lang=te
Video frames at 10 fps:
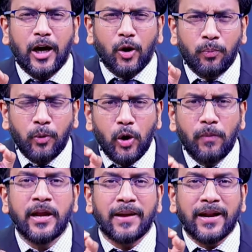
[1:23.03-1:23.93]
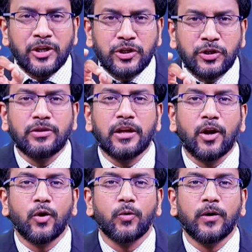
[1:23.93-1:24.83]
అల్పులమైన మన
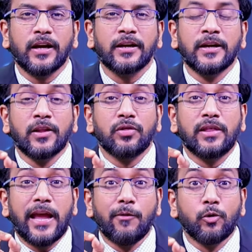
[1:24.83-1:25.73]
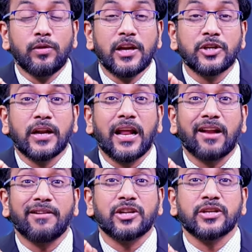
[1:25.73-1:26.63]
జీవితాల్లో కూడా దేవుని ఉద్దేశాలు
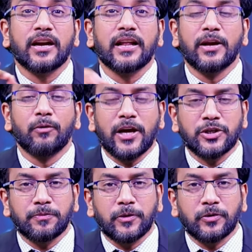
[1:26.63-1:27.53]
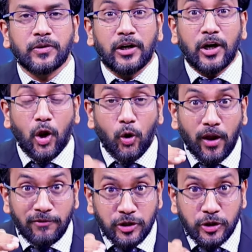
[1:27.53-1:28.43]
నెరవేర్చాలని దేవుడు ఆశపడుతున్నాడు
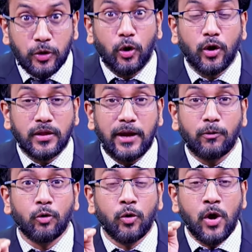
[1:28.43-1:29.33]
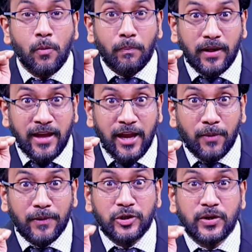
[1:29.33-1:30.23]
నరుల విషయంలో దేవుడు
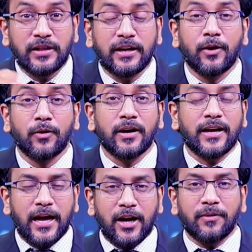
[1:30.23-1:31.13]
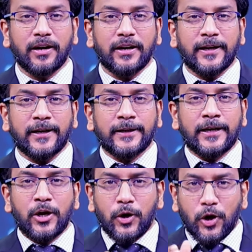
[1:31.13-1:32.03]
ప్రత్యేకమైన శ్రద్ధ కలిగి ఉన్నాడు కారణం అంటే
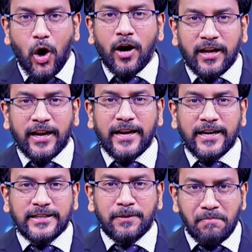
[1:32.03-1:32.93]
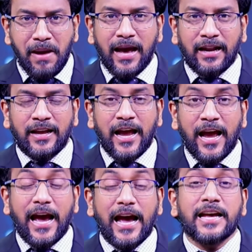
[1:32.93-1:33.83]
గాడ్ క్రియేటెడ్ మ్యాన్
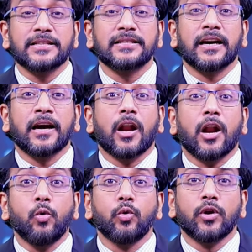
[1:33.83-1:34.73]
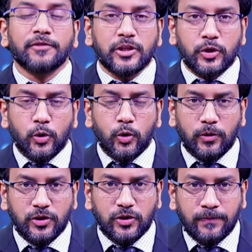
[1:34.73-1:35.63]
యాజ్ ద క్రౌన్ ఆఫ్ దిస్
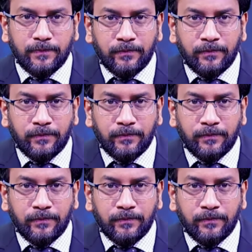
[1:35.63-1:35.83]
యూనివర్స్